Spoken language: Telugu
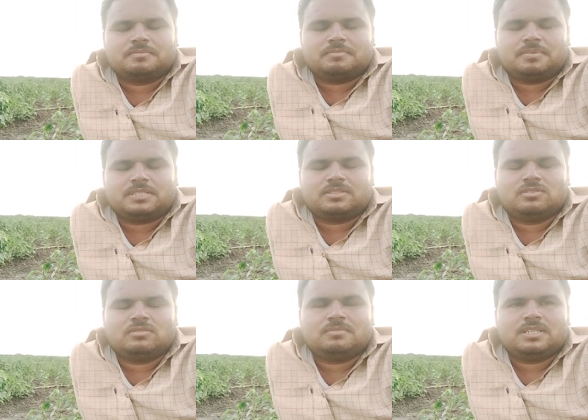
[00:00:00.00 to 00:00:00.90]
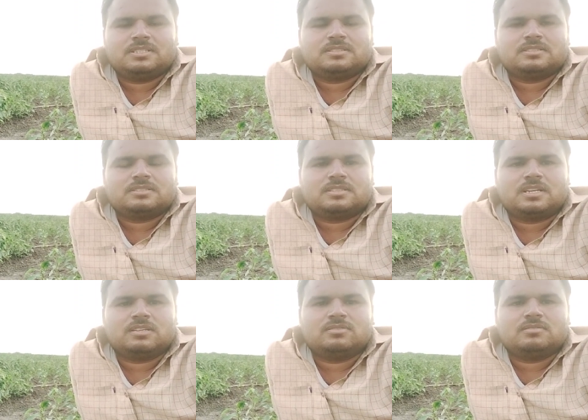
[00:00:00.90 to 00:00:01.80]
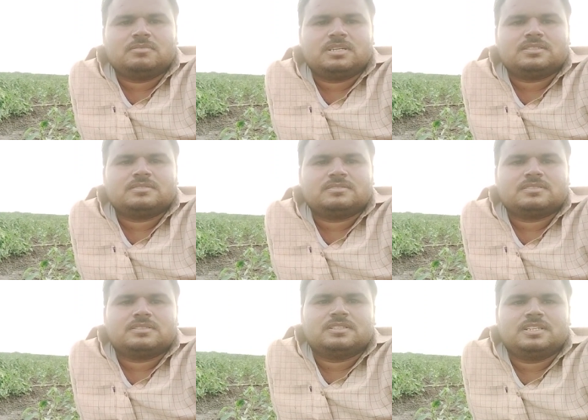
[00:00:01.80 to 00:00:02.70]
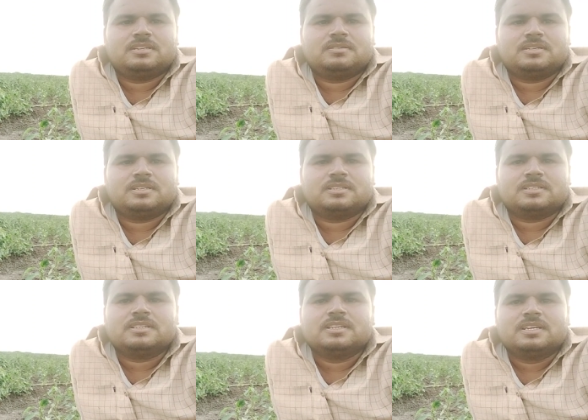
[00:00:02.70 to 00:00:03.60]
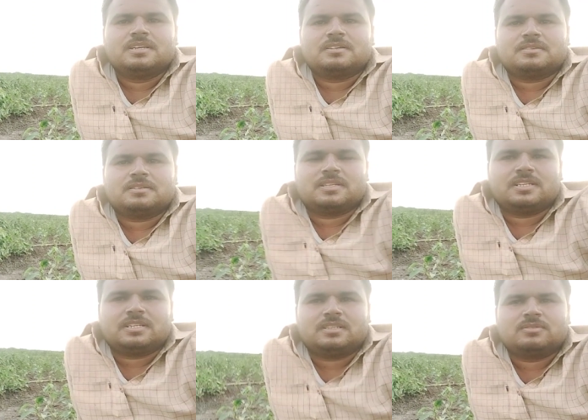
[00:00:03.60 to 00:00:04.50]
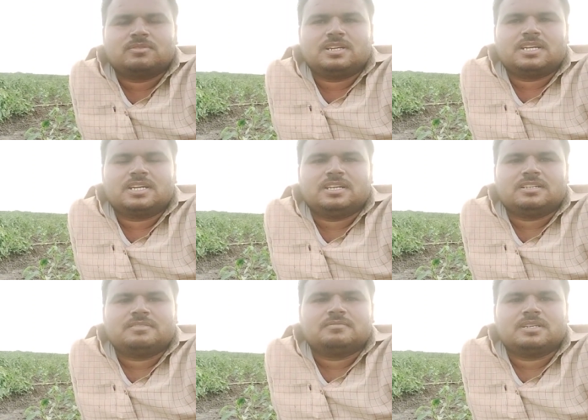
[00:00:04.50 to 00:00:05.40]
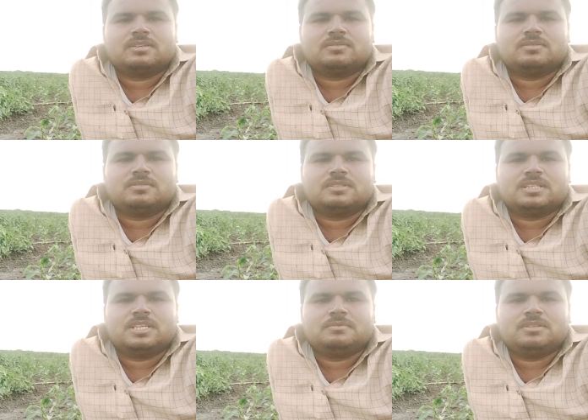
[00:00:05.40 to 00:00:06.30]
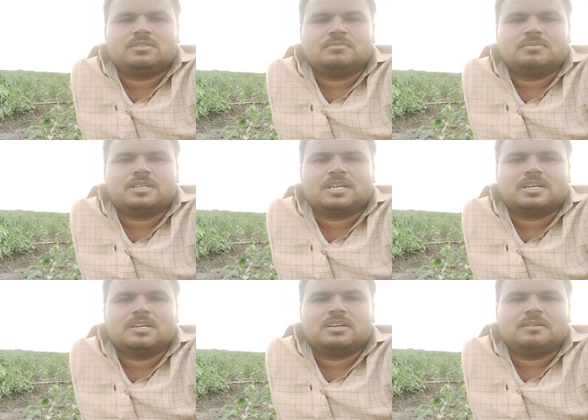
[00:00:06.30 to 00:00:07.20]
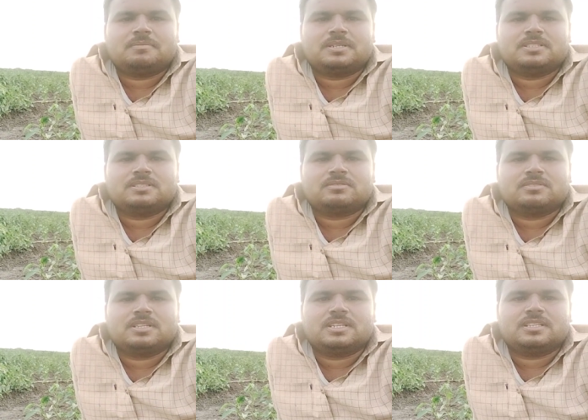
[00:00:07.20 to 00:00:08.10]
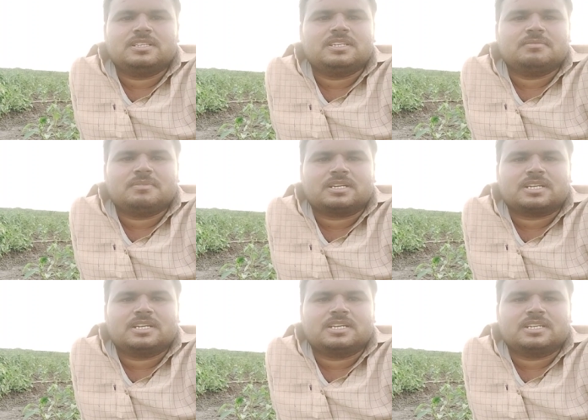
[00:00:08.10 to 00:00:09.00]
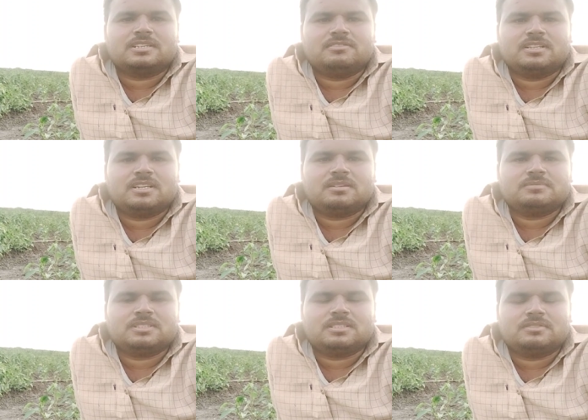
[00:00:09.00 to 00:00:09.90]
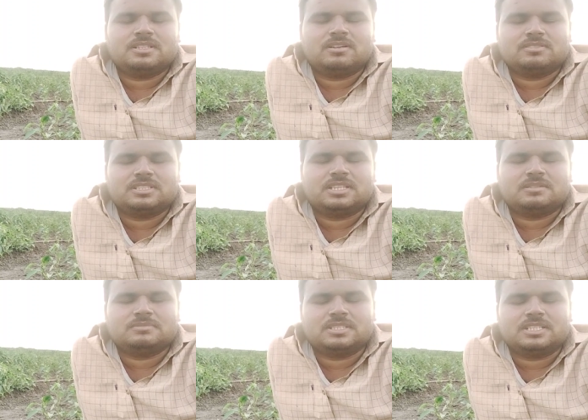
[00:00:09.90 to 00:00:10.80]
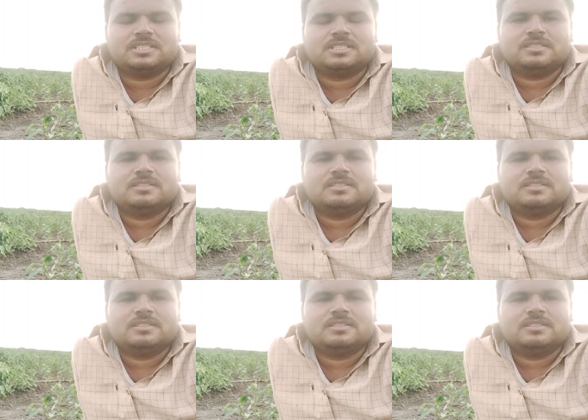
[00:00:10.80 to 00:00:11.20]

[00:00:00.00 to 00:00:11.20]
పచ్చదోమ తెల్లదోమ దీన్ని అనుగుణంగా మనకు ఎనిమిది తొమ్మిది రకాలుగా పనిచేస్తుందని దీన్ని మార్కెట్లోకి విడుదల విడుదల చేయడం జరిగింది